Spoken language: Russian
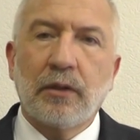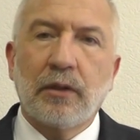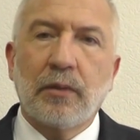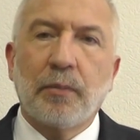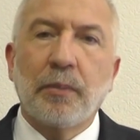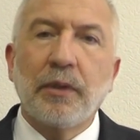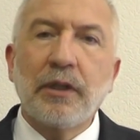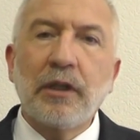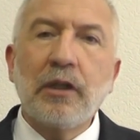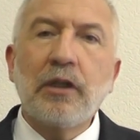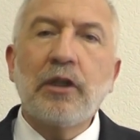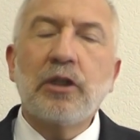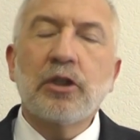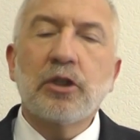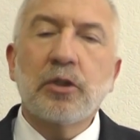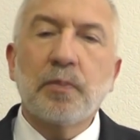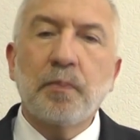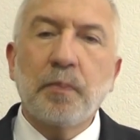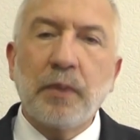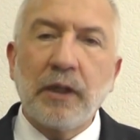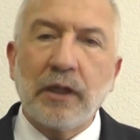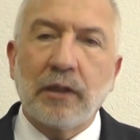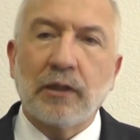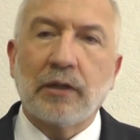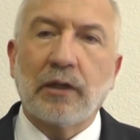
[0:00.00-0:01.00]
мнение
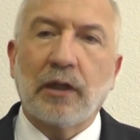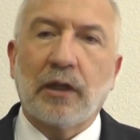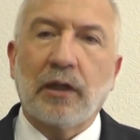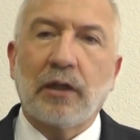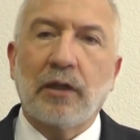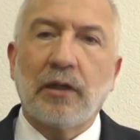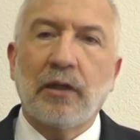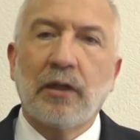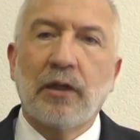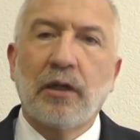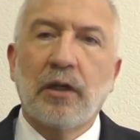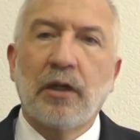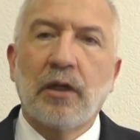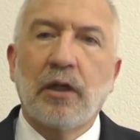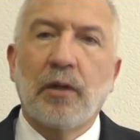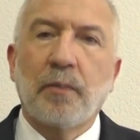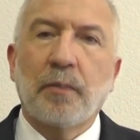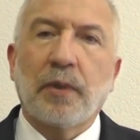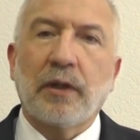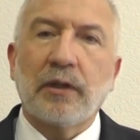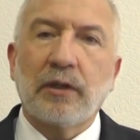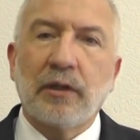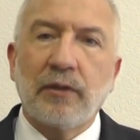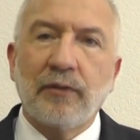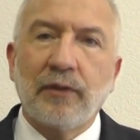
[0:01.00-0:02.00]
Шпектора
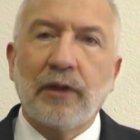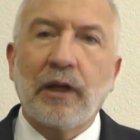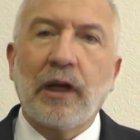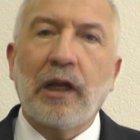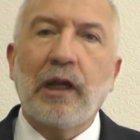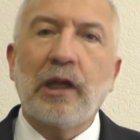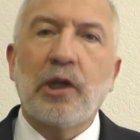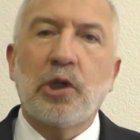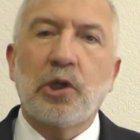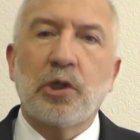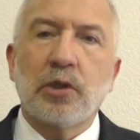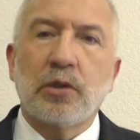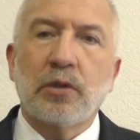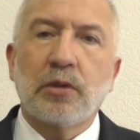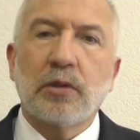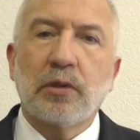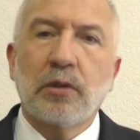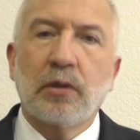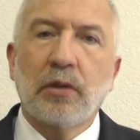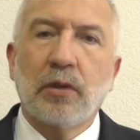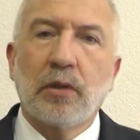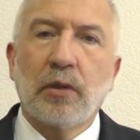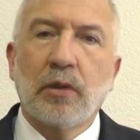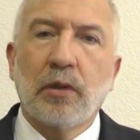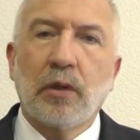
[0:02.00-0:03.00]
противоречит
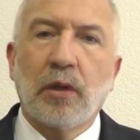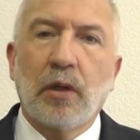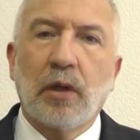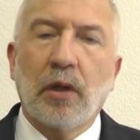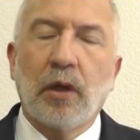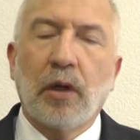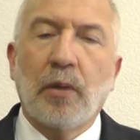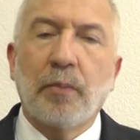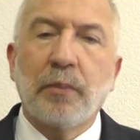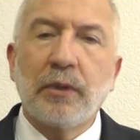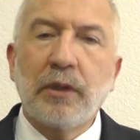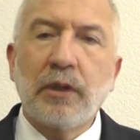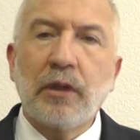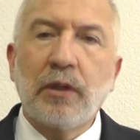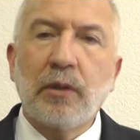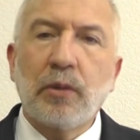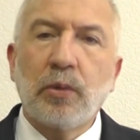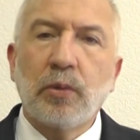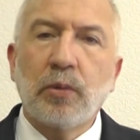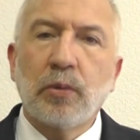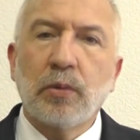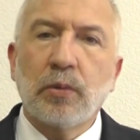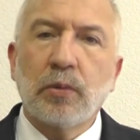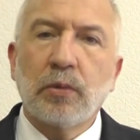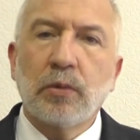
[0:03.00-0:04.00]
Э,
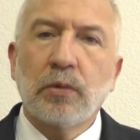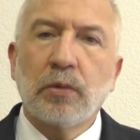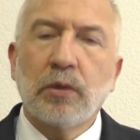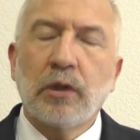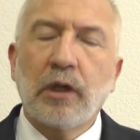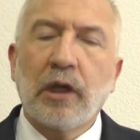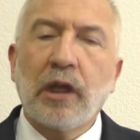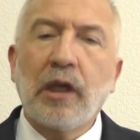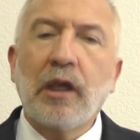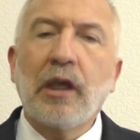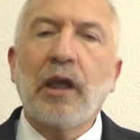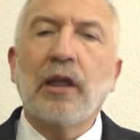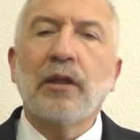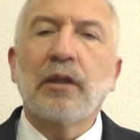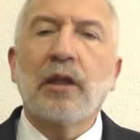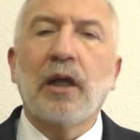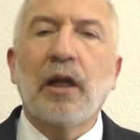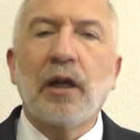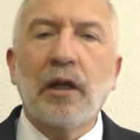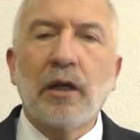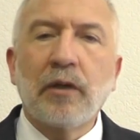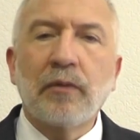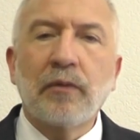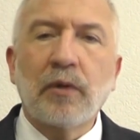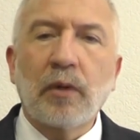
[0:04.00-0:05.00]
мнению
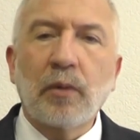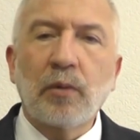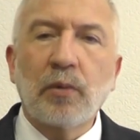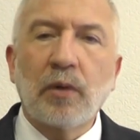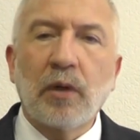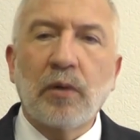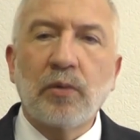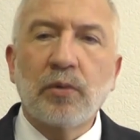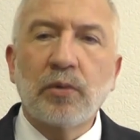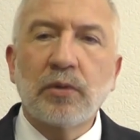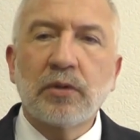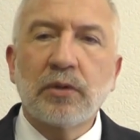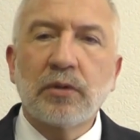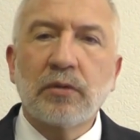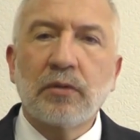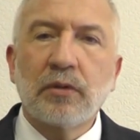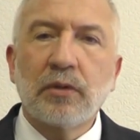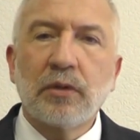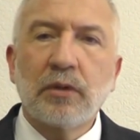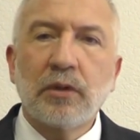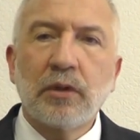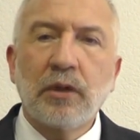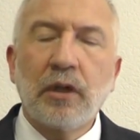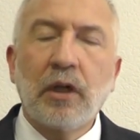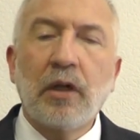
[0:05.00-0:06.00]
регионального руководства
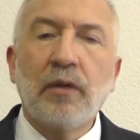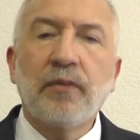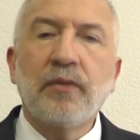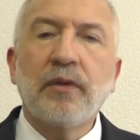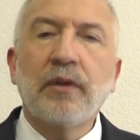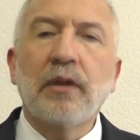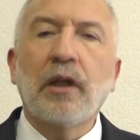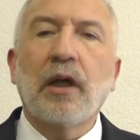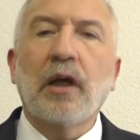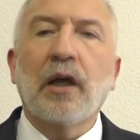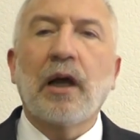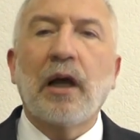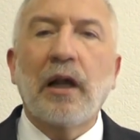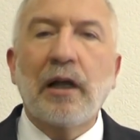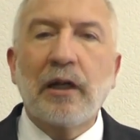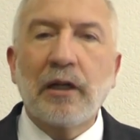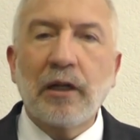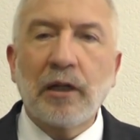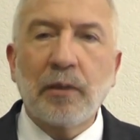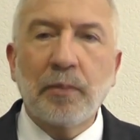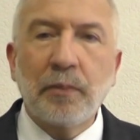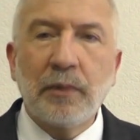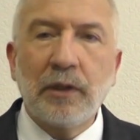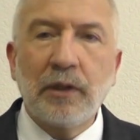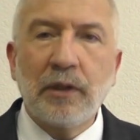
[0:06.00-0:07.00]
или
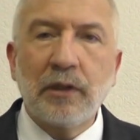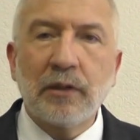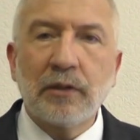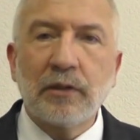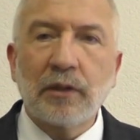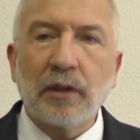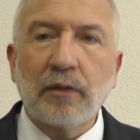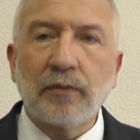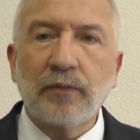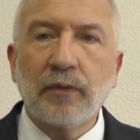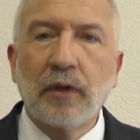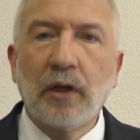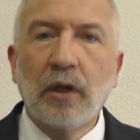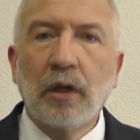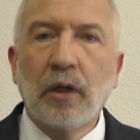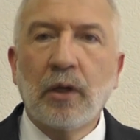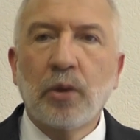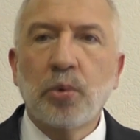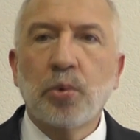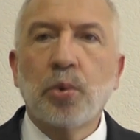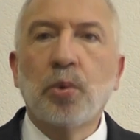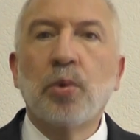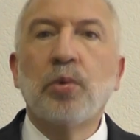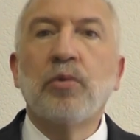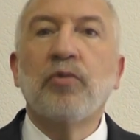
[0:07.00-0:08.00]
федеральных министров,
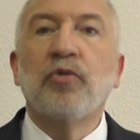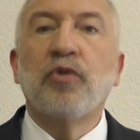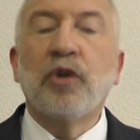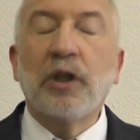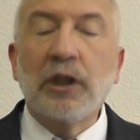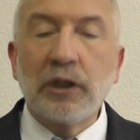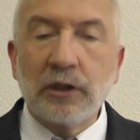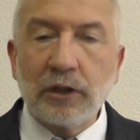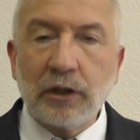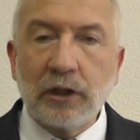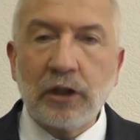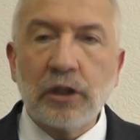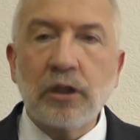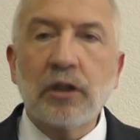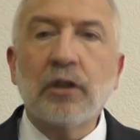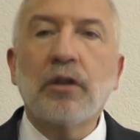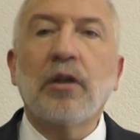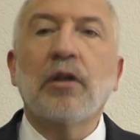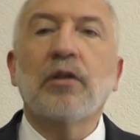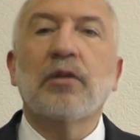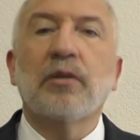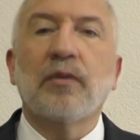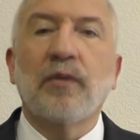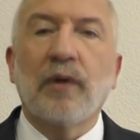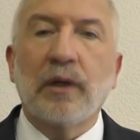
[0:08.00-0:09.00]
то он
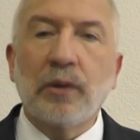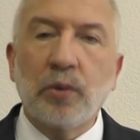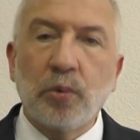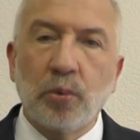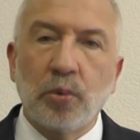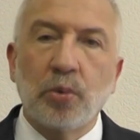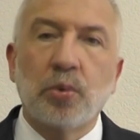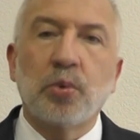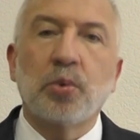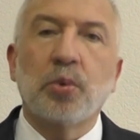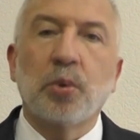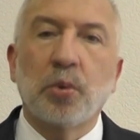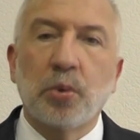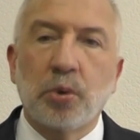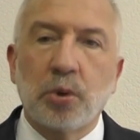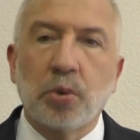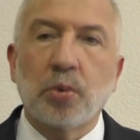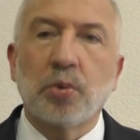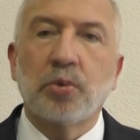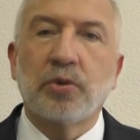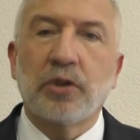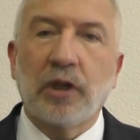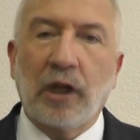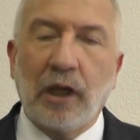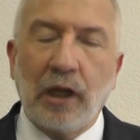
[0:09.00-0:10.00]
выскажет свою
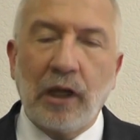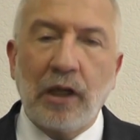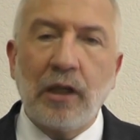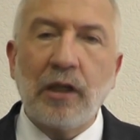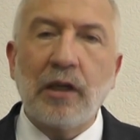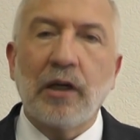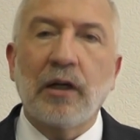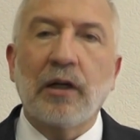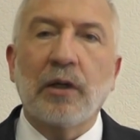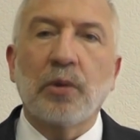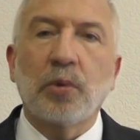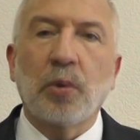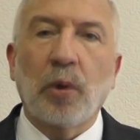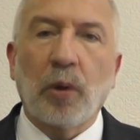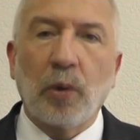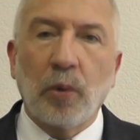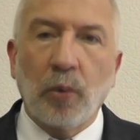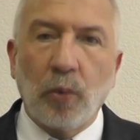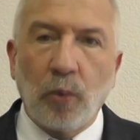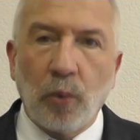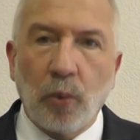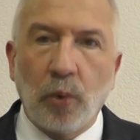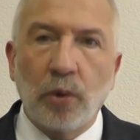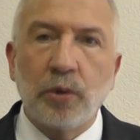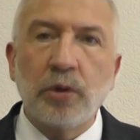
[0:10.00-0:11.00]
точку зрения,
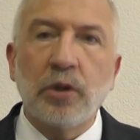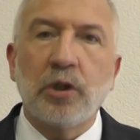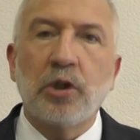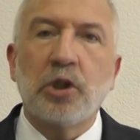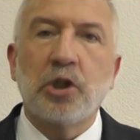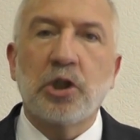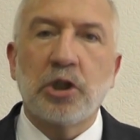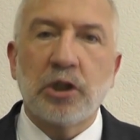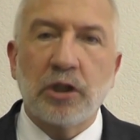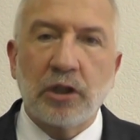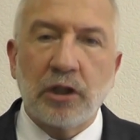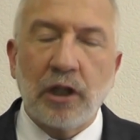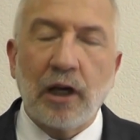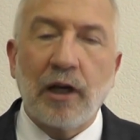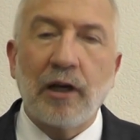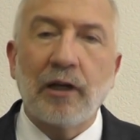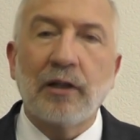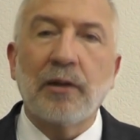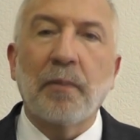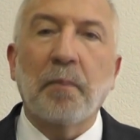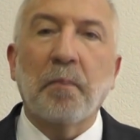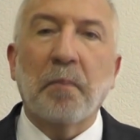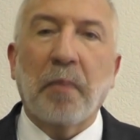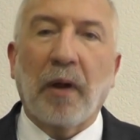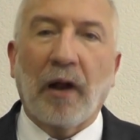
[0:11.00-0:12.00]
которую он
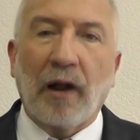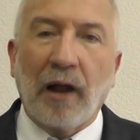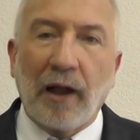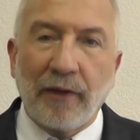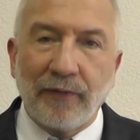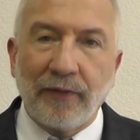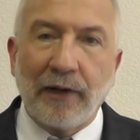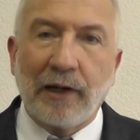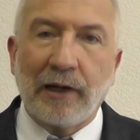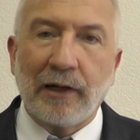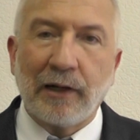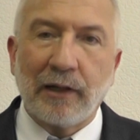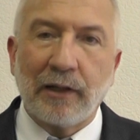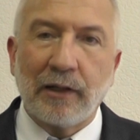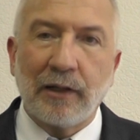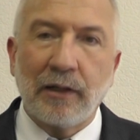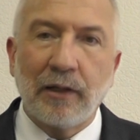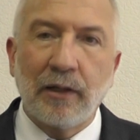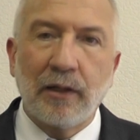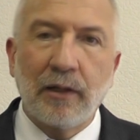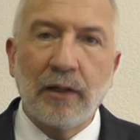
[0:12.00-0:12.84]
считает правильной.